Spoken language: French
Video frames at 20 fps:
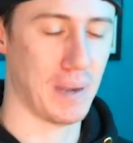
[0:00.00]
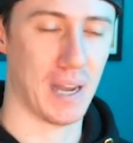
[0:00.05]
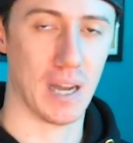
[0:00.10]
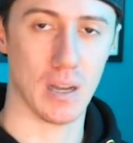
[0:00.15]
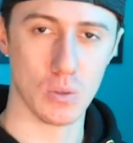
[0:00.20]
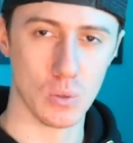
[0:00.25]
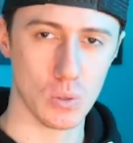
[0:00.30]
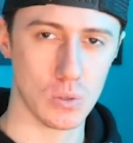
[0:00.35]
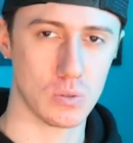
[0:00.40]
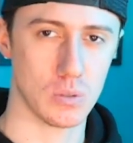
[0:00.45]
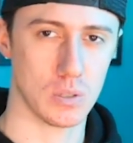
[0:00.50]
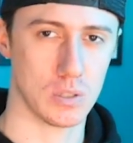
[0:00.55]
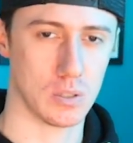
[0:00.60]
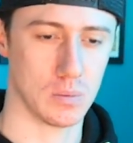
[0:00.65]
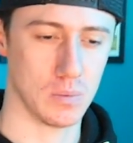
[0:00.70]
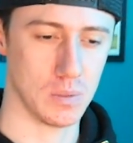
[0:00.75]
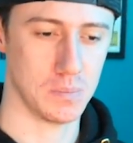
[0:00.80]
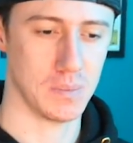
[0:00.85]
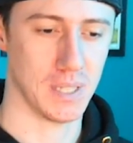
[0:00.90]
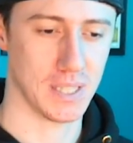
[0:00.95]
parano, tu vois, je suis
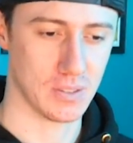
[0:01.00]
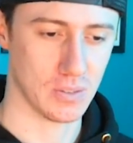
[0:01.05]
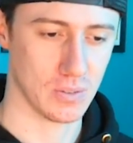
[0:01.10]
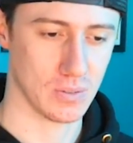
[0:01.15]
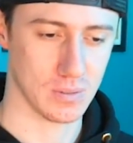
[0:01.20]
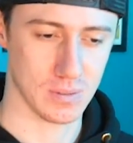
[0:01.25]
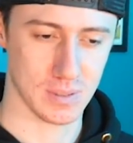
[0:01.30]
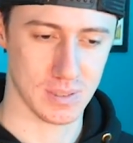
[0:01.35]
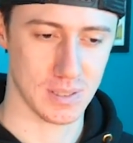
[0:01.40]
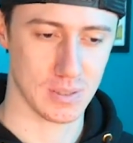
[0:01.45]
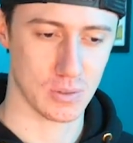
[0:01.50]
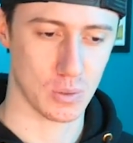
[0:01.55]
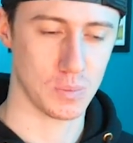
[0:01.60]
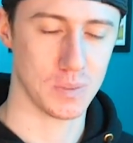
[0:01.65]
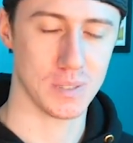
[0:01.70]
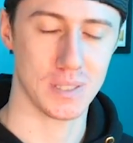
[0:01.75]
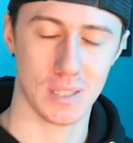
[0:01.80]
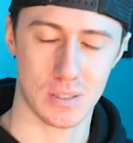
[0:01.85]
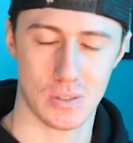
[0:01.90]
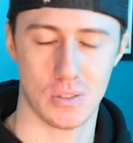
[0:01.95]
en mode mais attends, euh, c'est trop
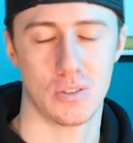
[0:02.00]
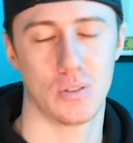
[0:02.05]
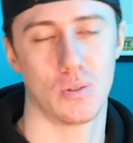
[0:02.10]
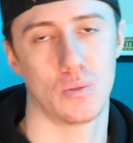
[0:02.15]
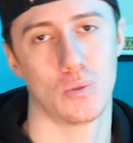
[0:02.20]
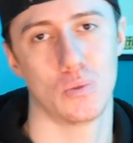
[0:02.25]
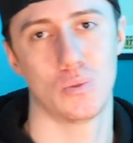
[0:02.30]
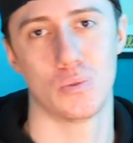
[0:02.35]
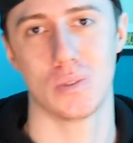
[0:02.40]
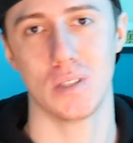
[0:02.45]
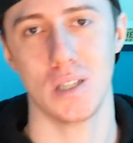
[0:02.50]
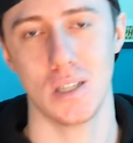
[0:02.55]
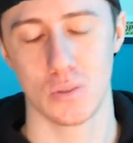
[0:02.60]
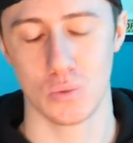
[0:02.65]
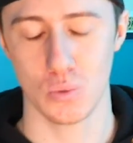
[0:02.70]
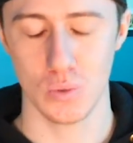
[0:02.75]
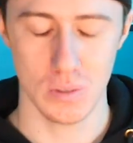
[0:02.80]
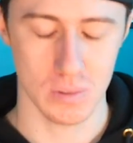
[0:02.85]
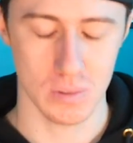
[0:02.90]
bizarre que j'ai entendu ça et tout,